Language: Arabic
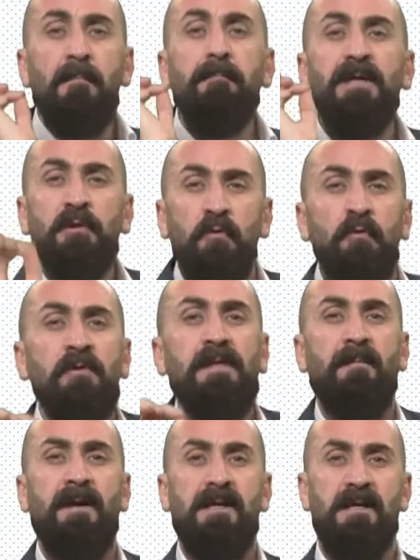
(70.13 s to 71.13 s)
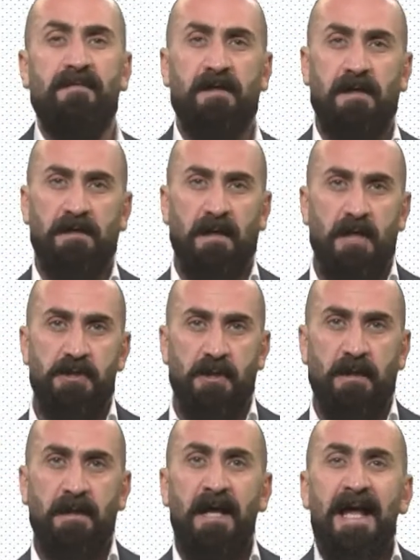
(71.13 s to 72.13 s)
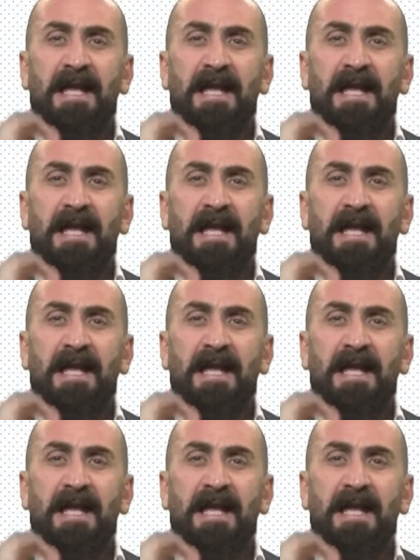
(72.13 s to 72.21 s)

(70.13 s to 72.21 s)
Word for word: بدون تبني فكرة الأجايل